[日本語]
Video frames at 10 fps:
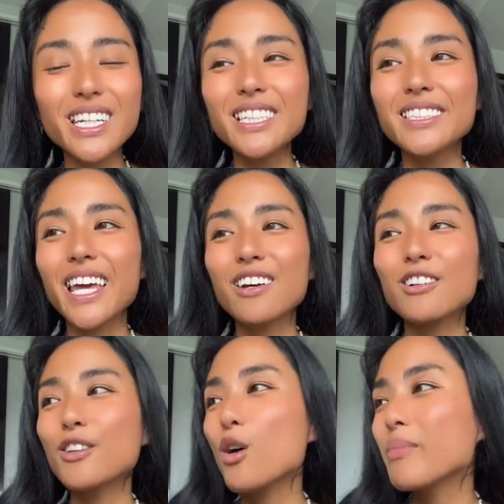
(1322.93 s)
う思い出し
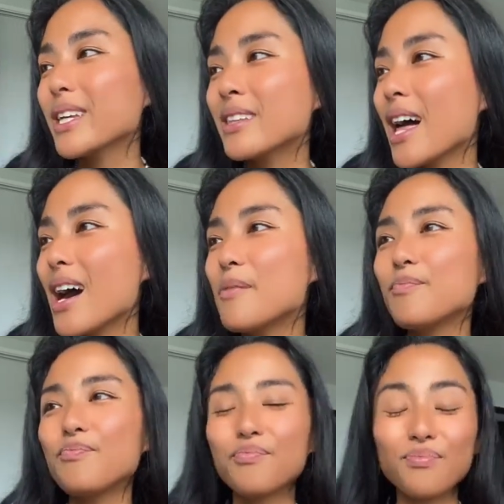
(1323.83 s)
て、このみん
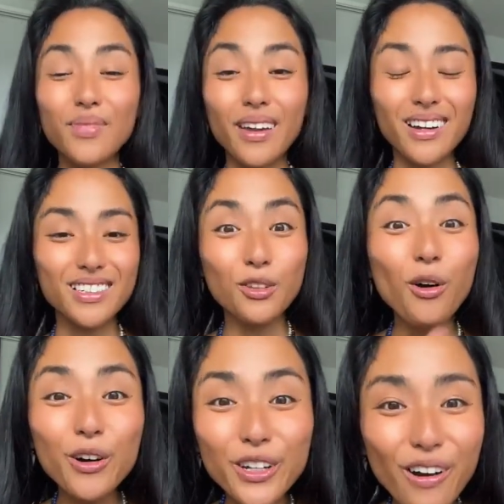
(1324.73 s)
な、
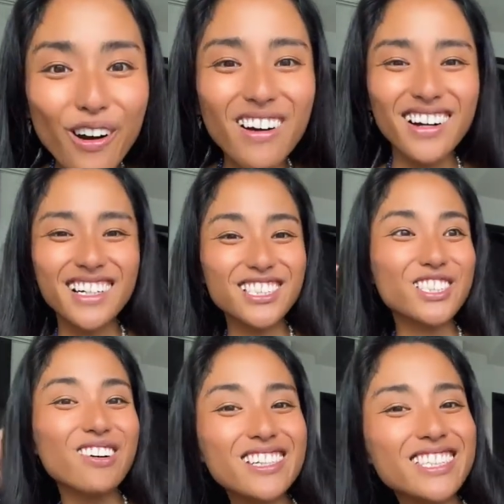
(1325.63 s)
同僚、
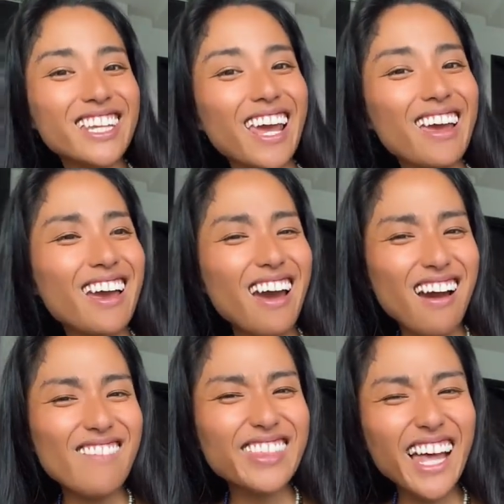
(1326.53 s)
上司、
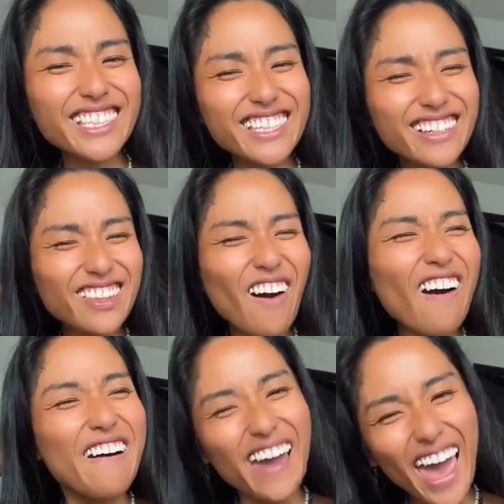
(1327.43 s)
私の透
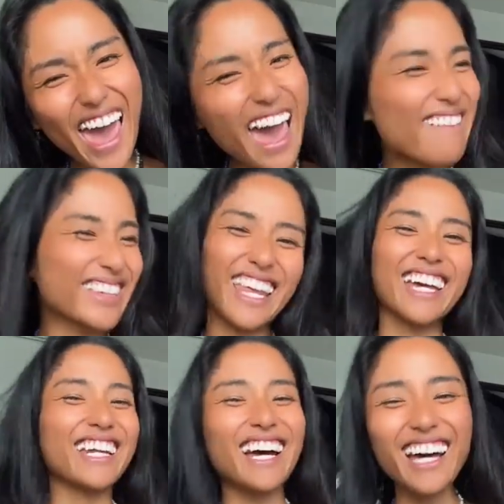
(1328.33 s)
明み
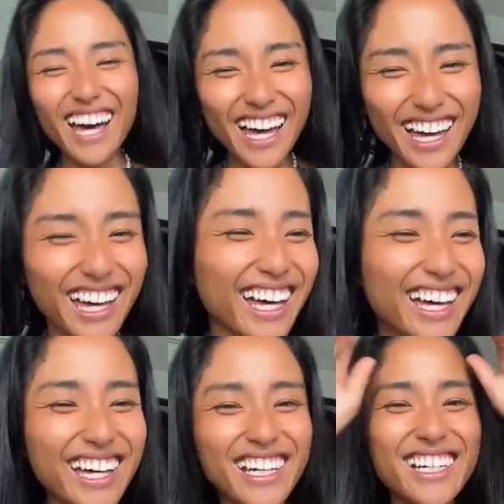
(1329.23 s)
たいな。
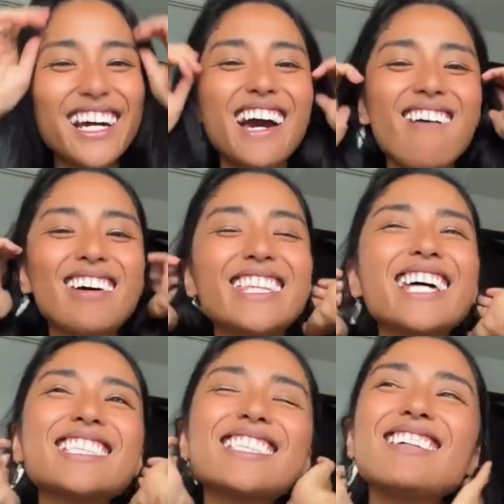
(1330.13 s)
私の